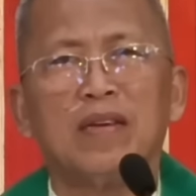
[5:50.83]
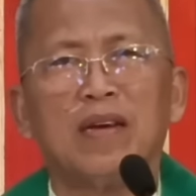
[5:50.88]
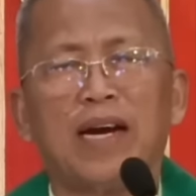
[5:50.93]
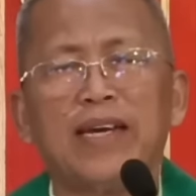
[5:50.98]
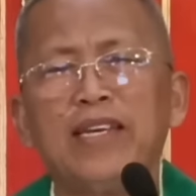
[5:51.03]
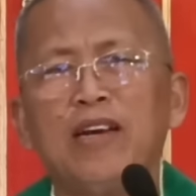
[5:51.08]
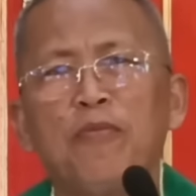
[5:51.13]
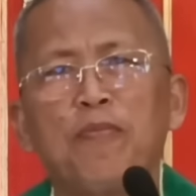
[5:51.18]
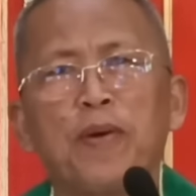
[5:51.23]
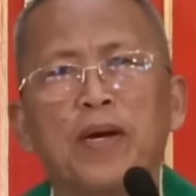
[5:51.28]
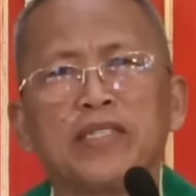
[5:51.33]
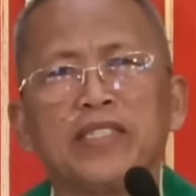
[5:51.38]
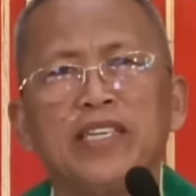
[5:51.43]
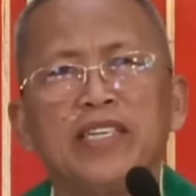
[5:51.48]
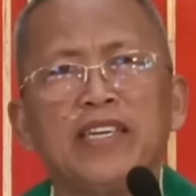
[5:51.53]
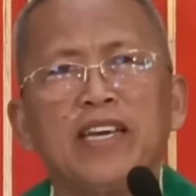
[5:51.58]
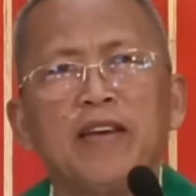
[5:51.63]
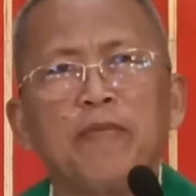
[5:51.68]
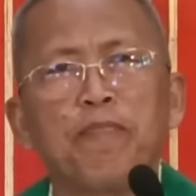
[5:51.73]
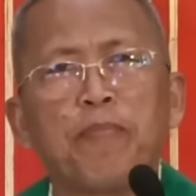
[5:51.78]
ayaw
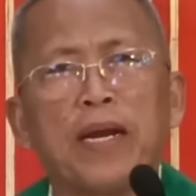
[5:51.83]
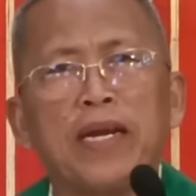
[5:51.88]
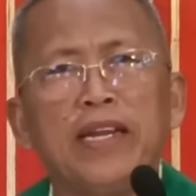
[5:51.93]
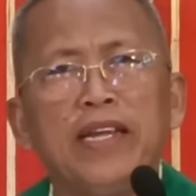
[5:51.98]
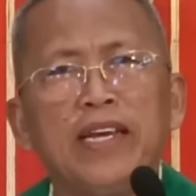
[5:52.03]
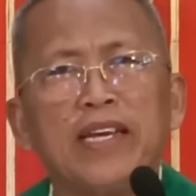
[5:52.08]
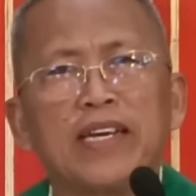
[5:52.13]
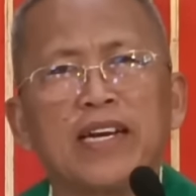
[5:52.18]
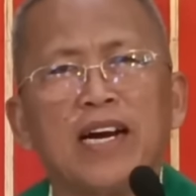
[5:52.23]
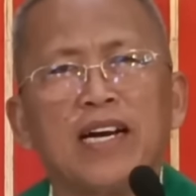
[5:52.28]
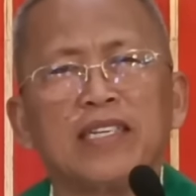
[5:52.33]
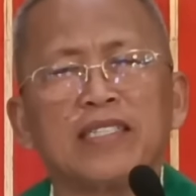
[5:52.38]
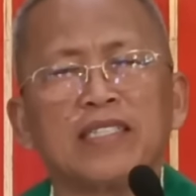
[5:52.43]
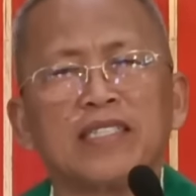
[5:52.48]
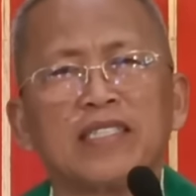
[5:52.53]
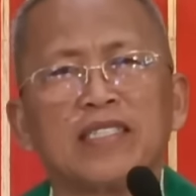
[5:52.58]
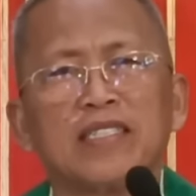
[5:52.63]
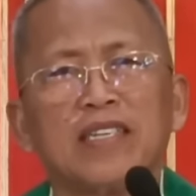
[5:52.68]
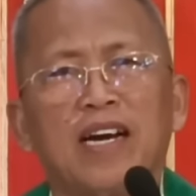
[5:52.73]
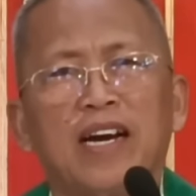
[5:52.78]
pagsigig
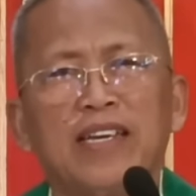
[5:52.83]
panikas